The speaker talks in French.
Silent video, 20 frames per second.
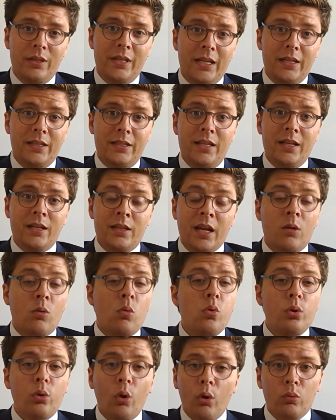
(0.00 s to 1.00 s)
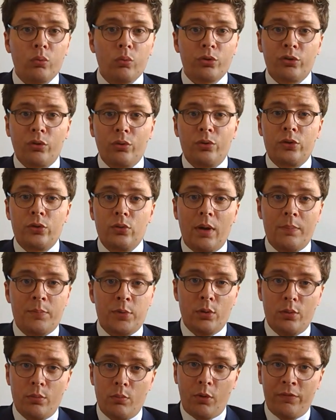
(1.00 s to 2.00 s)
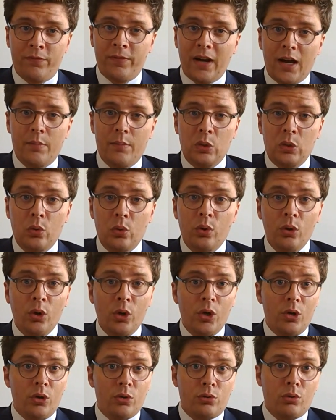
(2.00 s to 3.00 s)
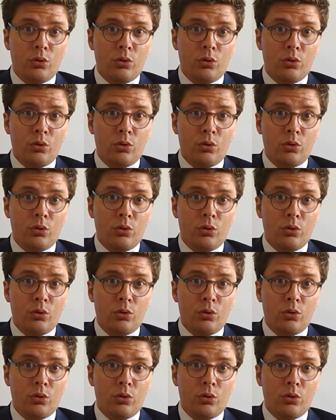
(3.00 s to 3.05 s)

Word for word: des, coûts de reconstruction absolument faramineux.